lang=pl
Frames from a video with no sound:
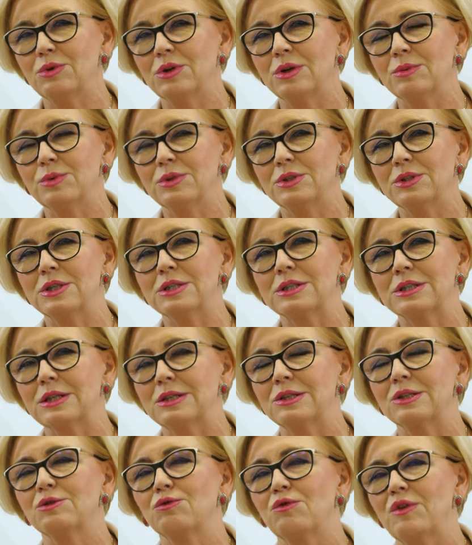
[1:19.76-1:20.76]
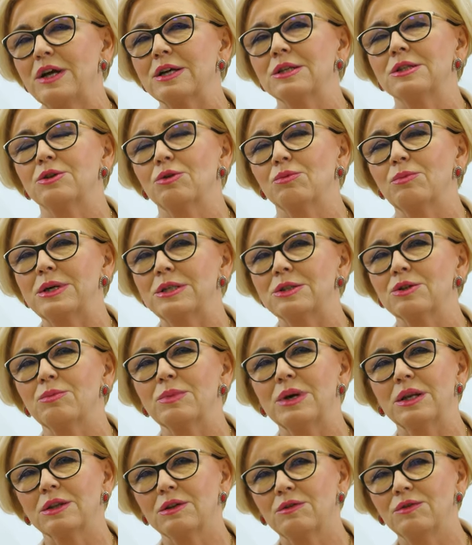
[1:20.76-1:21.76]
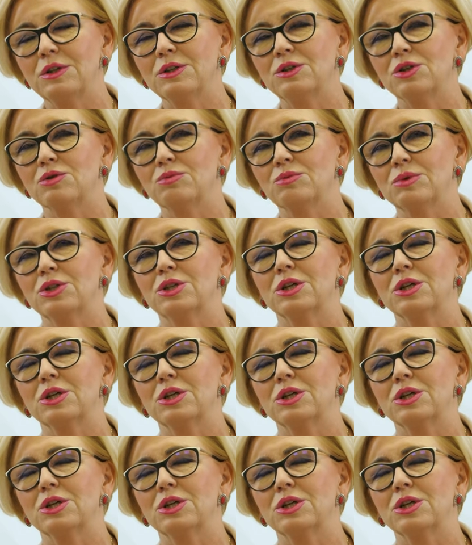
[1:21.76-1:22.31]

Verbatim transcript: mogę powiedzieć z satysfakcją, bardzo martwiliśmy